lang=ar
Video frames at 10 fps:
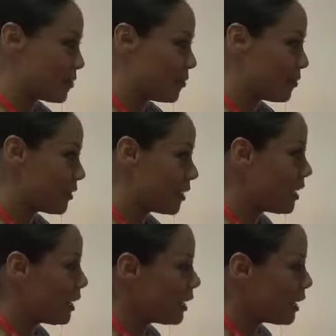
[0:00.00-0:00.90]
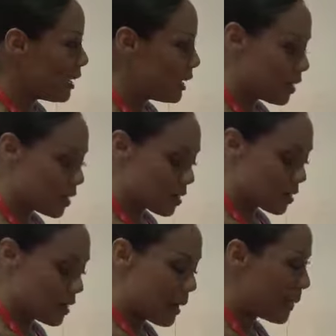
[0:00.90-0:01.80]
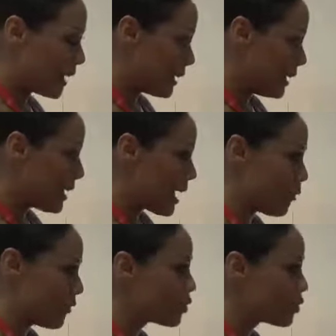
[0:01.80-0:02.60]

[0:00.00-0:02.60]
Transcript: صغار السن إبراهيم الأمير الرؤية